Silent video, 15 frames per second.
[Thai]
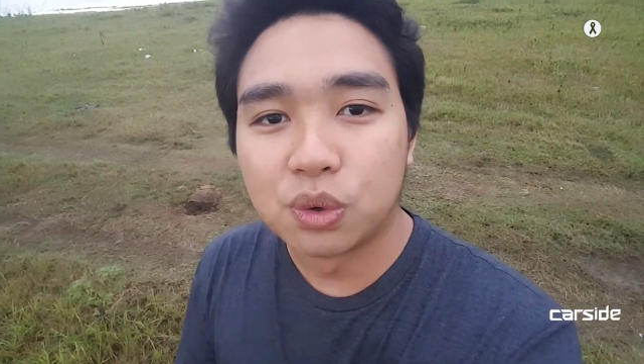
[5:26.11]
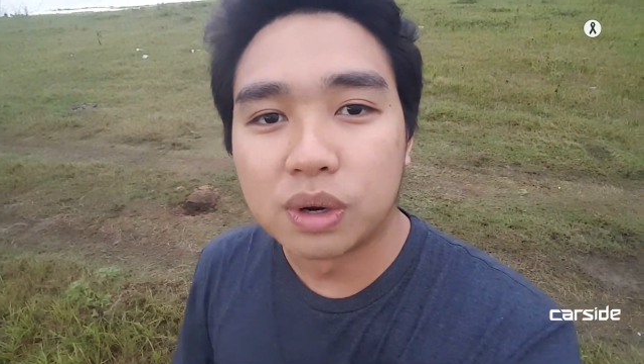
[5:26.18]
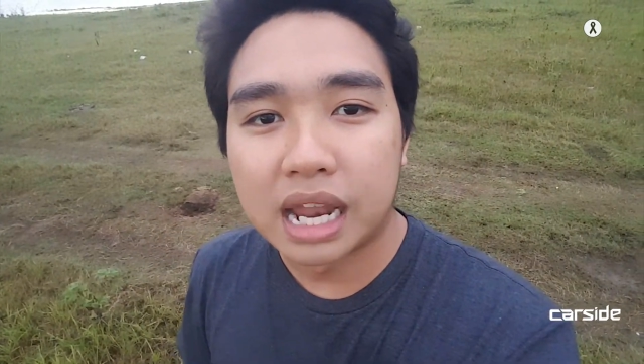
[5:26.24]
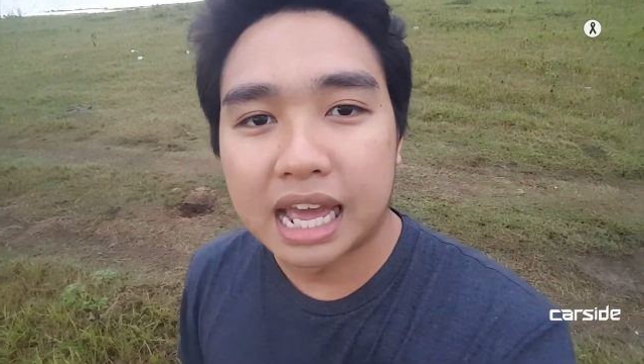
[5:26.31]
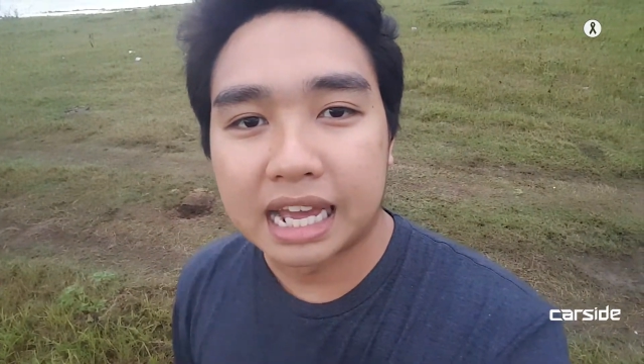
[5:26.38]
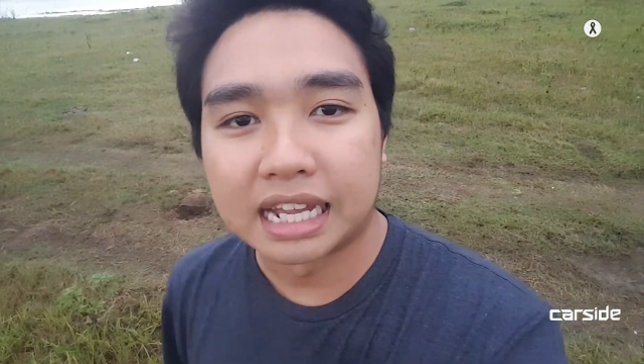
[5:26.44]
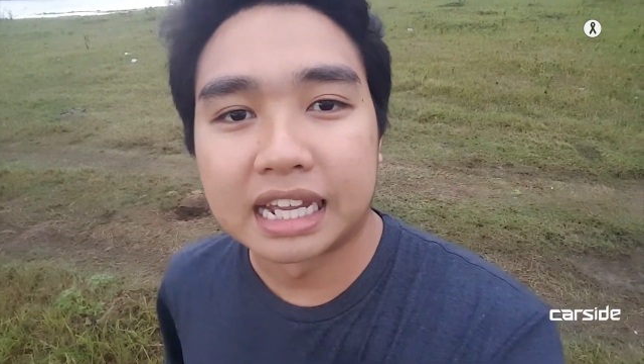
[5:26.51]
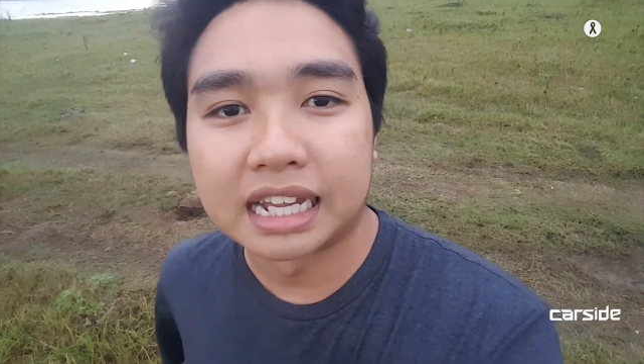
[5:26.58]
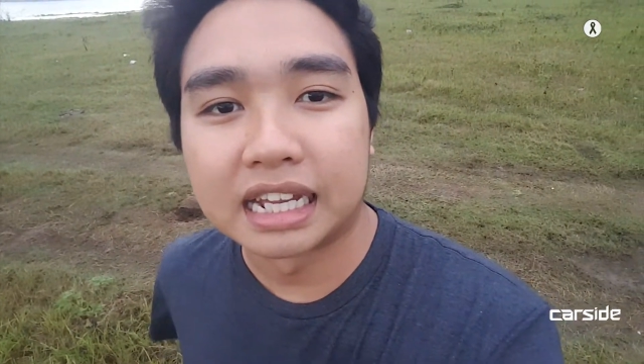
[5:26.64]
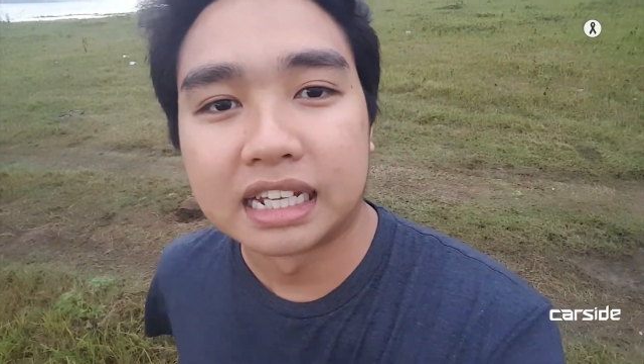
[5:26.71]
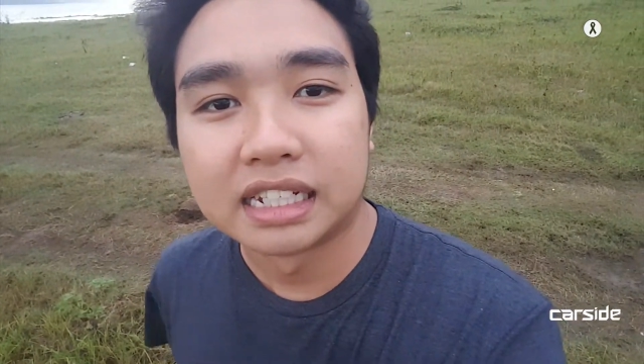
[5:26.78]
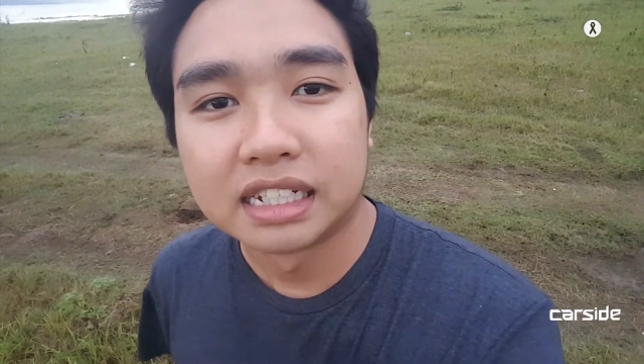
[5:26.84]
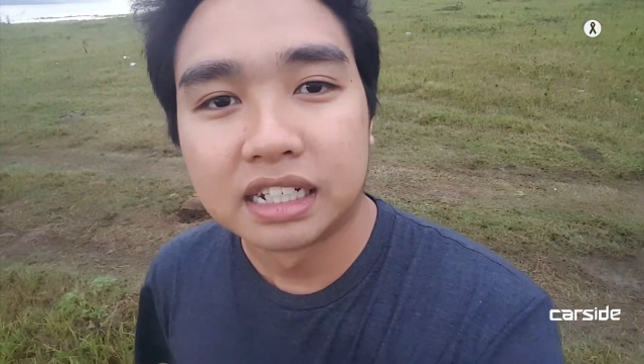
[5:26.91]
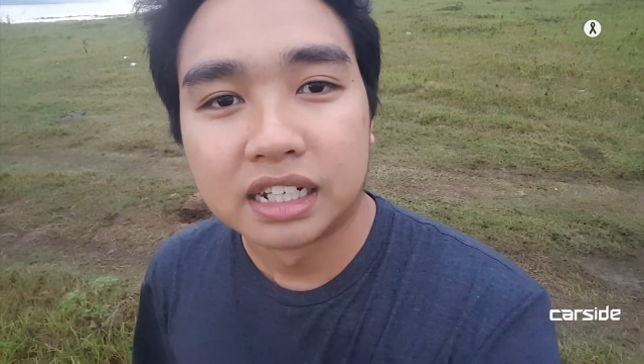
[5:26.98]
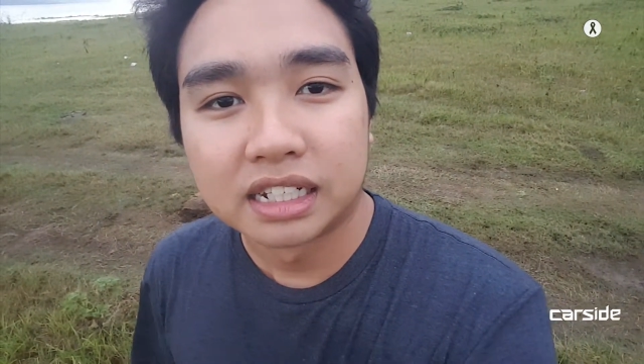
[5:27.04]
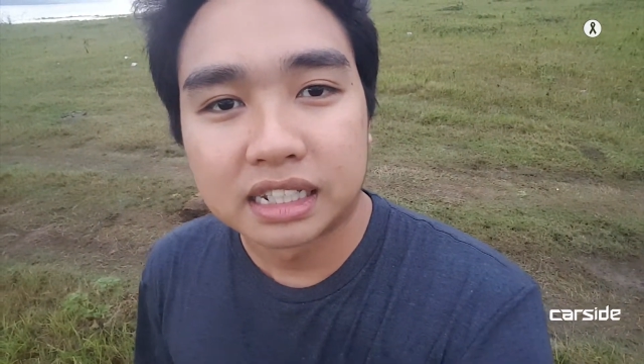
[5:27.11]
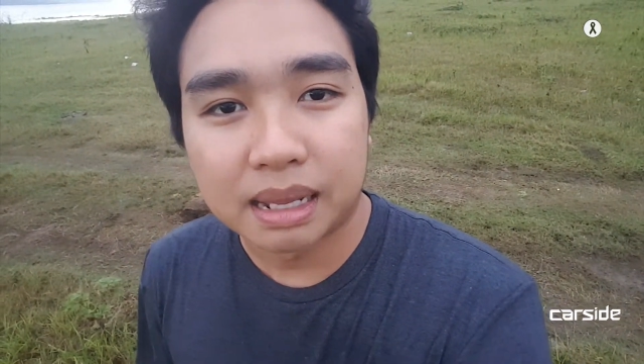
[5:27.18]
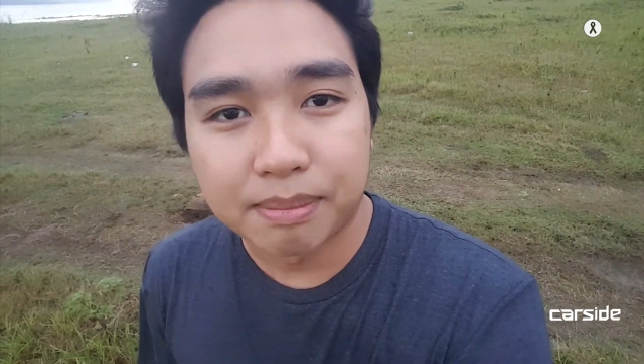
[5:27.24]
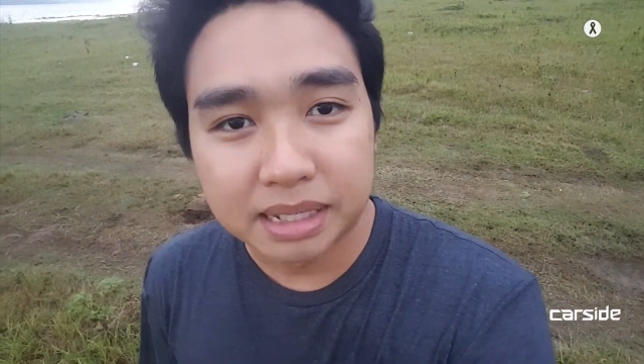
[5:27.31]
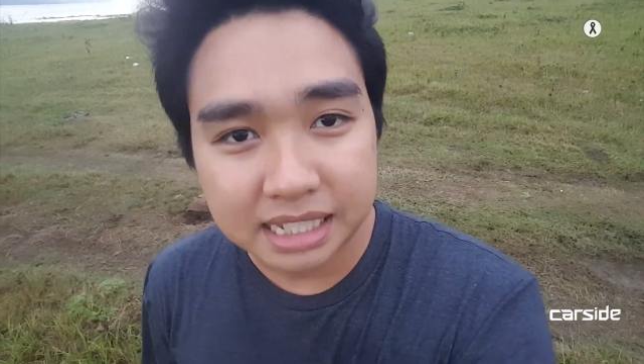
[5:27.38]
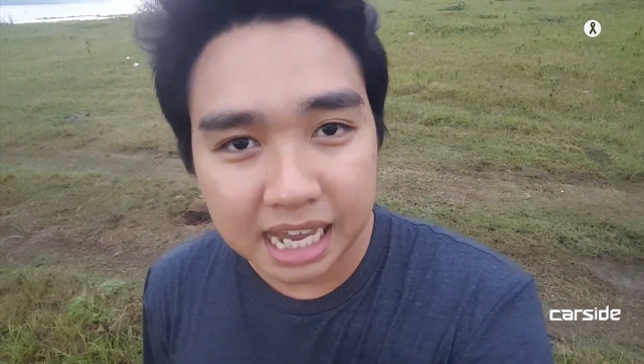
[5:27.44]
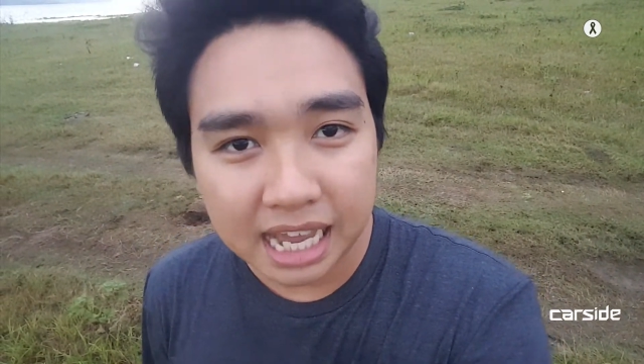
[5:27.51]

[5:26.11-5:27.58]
ดูแลธรรม